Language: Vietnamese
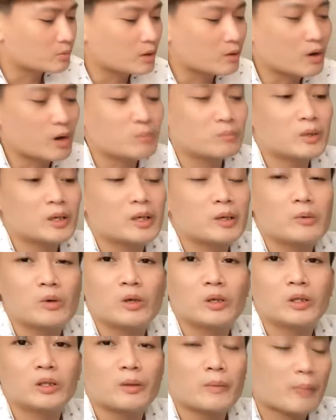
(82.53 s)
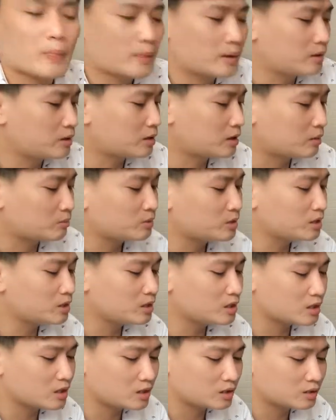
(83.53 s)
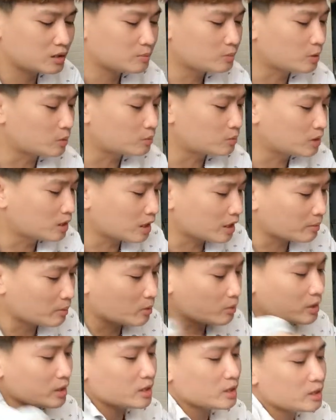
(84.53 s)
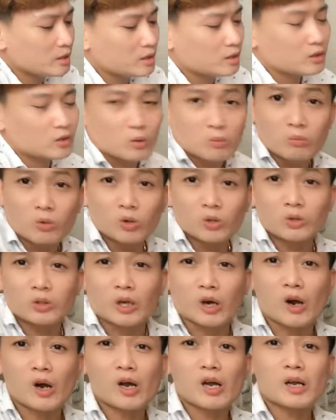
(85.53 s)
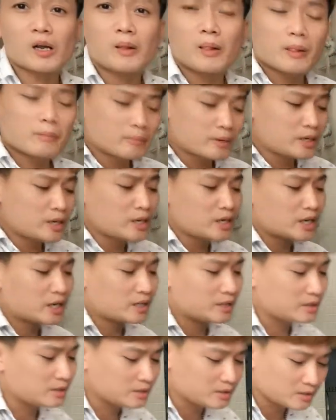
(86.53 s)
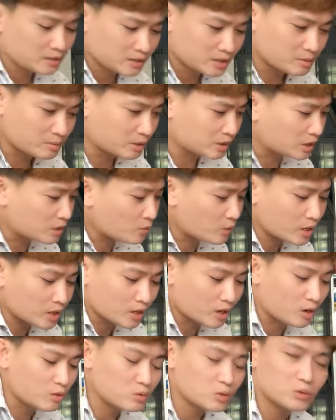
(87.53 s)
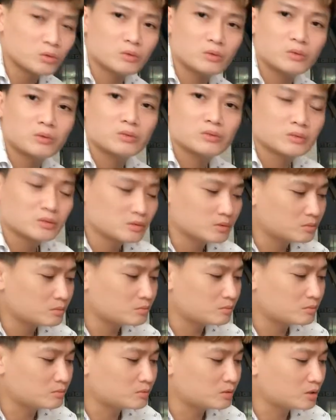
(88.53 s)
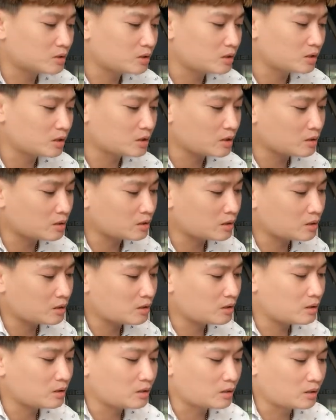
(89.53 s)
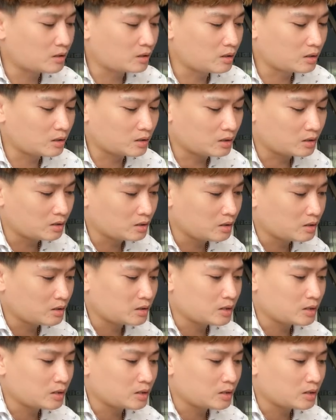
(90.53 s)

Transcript: và một đầu ống này mọi người với à, tiếp tục nó là một cái à, thùng mút nhỏ mini này thì mình sẽ khoét lỗ rồi à,